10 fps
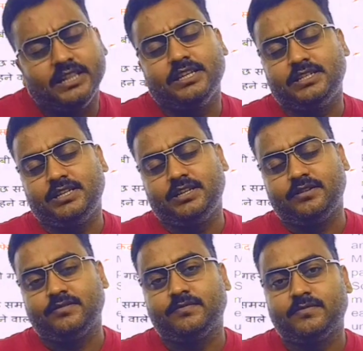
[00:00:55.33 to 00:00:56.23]
रहने
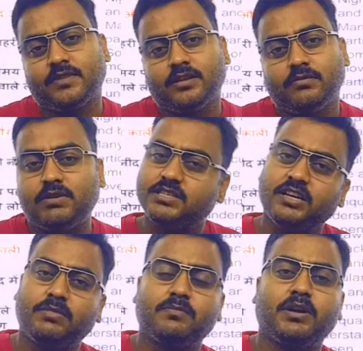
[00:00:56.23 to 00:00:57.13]
दीजिए
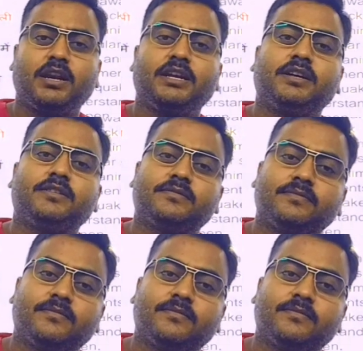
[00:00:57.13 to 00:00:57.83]
मशीन मत बनाइए